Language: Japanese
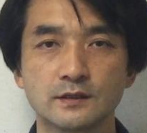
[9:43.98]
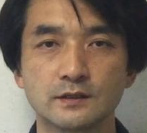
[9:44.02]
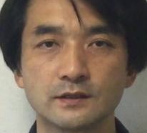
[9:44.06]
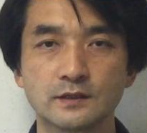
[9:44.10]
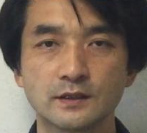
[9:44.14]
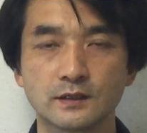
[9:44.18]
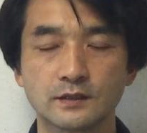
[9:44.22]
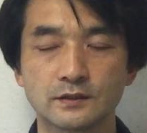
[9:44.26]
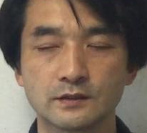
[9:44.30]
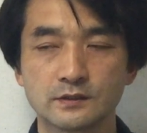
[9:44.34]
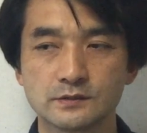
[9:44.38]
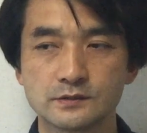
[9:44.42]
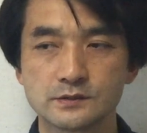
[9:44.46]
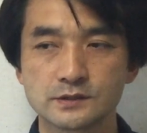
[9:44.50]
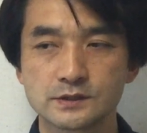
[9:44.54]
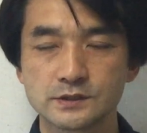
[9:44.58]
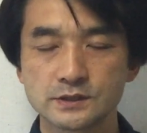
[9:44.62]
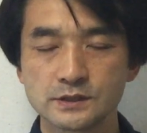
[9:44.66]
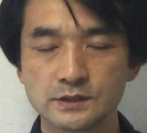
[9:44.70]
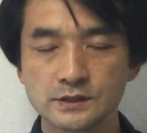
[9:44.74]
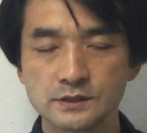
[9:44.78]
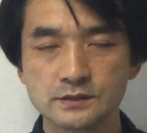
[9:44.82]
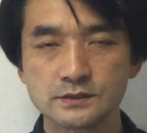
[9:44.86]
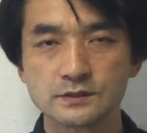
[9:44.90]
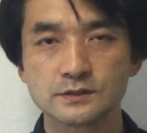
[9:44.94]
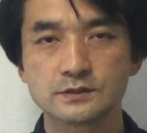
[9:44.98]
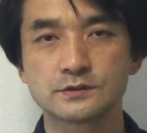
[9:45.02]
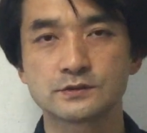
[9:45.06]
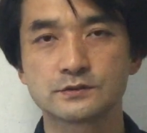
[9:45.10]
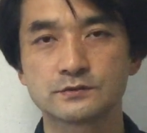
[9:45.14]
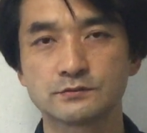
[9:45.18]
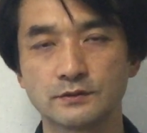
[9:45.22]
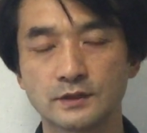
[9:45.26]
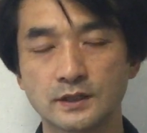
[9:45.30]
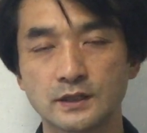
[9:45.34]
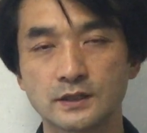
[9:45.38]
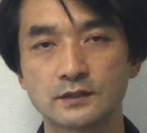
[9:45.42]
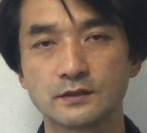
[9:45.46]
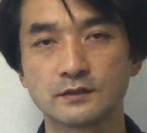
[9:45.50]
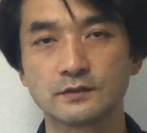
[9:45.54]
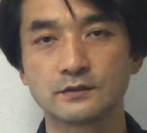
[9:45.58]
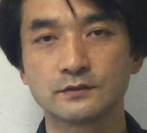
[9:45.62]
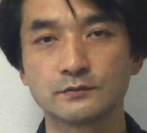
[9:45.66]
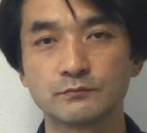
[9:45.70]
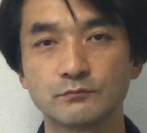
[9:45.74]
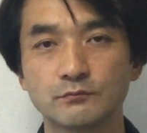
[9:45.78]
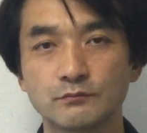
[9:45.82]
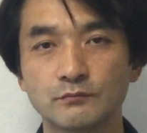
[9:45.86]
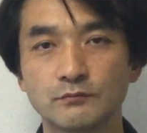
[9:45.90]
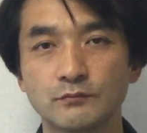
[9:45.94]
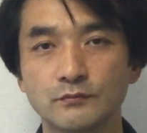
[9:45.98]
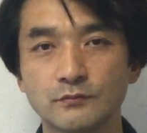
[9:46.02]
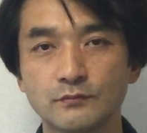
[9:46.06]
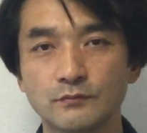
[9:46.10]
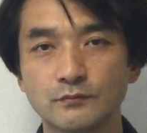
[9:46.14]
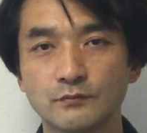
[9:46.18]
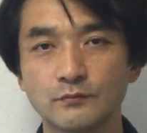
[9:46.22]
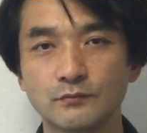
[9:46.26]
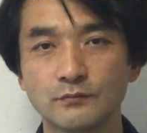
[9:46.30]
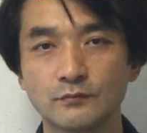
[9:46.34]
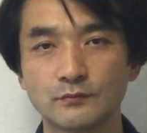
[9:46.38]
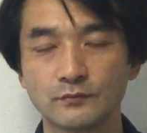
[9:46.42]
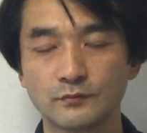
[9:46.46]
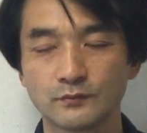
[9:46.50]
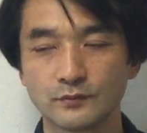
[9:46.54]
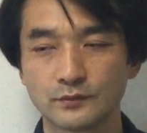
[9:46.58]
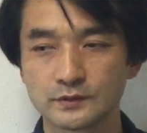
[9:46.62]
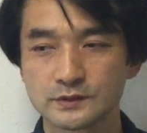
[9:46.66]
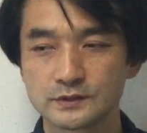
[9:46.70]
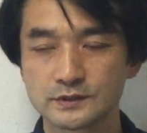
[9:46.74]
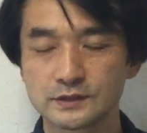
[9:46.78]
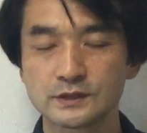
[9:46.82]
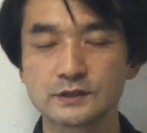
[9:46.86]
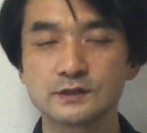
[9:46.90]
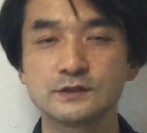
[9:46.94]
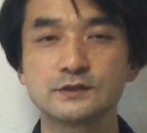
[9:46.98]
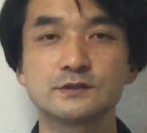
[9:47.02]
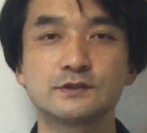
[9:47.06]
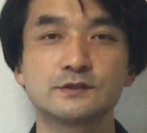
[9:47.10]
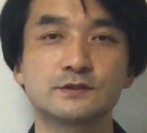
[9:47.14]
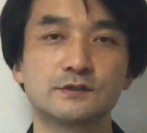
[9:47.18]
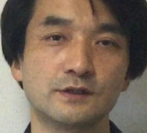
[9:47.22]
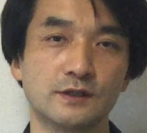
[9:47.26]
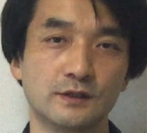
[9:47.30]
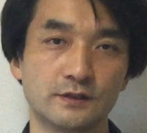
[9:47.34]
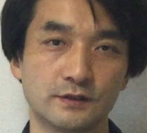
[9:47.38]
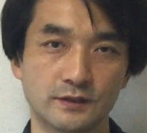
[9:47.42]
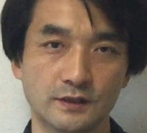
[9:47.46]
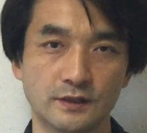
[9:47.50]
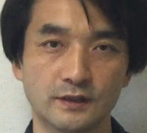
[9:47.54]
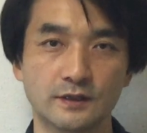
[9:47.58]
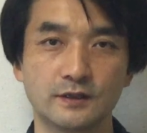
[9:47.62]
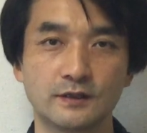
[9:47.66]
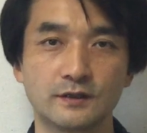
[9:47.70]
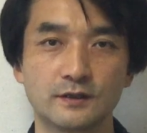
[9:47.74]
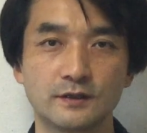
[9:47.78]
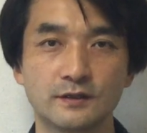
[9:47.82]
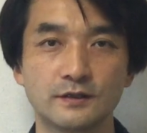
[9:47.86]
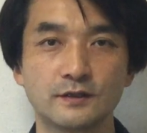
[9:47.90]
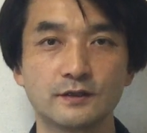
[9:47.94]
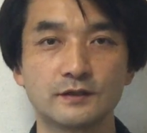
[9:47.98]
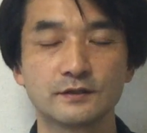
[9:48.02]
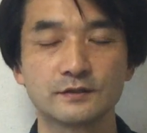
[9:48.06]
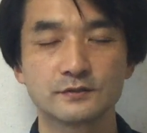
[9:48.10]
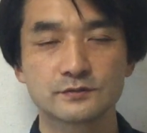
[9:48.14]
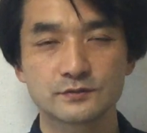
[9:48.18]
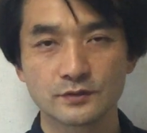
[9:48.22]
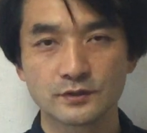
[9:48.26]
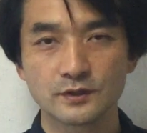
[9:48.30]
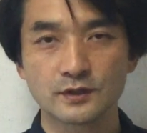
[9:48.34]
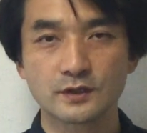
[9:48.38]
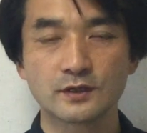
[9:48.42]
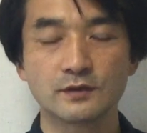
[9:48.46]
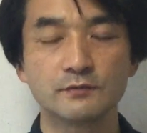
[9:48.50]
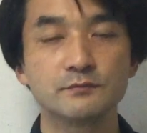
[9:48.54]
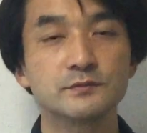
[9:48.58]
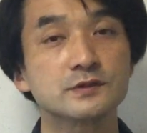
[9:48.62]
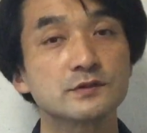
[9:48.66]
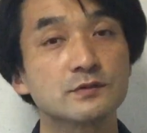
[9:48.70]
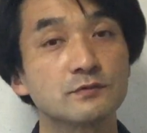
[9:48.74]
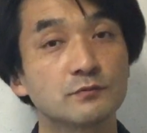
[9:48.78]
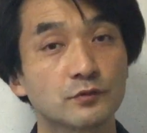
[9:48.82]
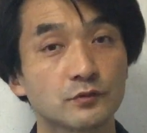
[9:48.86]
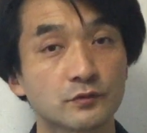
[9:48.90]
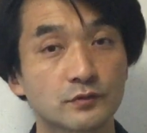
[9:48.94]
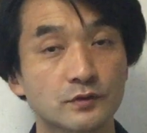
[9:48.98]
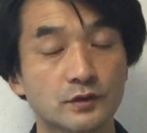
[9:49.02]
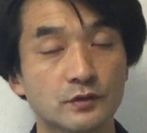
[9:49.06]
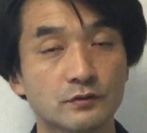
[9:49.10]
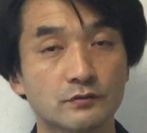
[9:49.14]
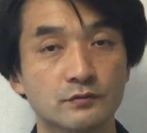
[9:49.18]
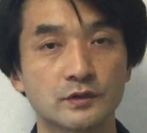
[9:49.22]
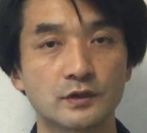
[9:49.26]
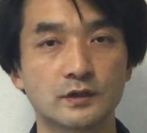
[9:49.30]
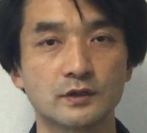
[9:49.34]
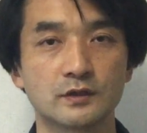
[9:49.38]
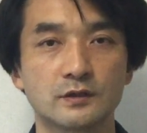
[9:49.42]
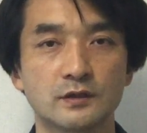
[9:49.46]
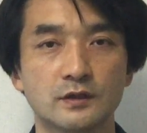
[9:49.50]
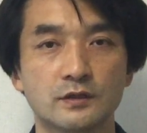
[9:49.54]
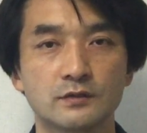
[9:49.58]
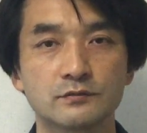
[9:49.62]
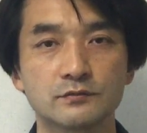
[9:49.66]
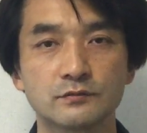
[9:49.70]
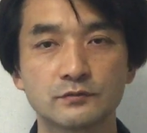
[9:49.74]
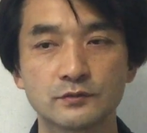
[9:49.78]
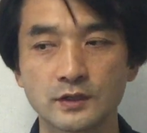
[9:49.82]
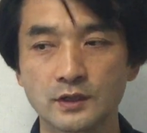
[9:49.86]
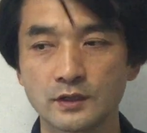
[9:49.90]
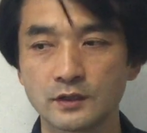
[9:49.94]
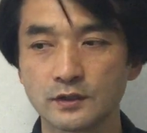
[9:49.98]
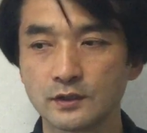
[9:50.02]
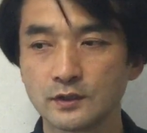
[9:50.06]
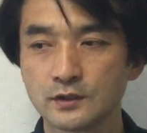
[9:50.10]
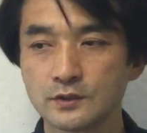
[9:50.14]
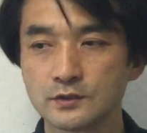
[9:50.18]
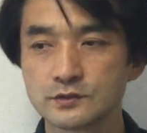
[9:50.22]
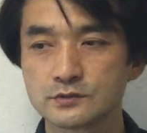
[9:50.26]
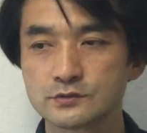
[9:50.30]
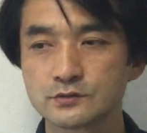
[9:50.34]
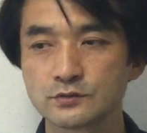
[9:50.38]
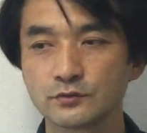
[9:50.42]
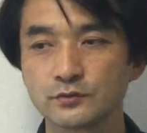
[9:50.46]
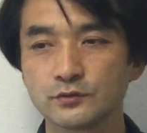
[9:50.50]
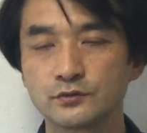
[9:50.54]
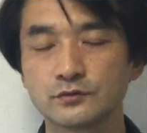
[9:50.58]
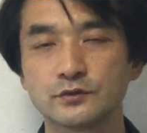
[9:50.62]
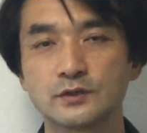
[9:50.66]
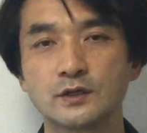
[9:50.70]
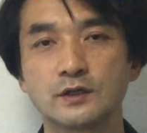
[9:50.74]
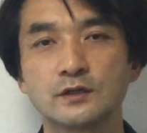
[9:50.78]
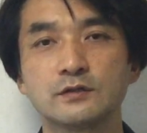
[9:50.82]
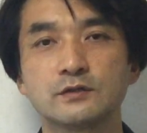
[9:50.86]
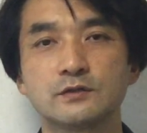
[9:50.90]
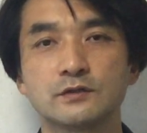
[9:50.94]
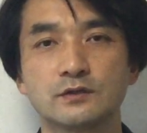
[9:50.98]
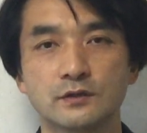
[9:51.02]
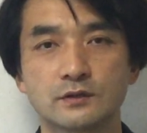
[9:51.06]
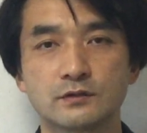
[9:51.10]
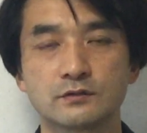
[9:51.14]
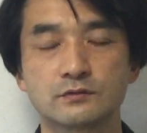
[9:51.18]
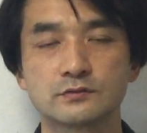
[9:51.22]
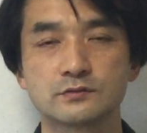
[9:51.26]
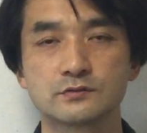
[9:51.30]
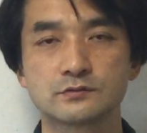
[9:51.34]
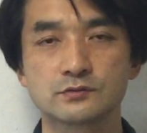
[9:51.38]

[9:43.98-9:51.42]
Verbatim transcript: で、真実は真実なんで、でそれは神様の手の中にあるので、それを委ねていく。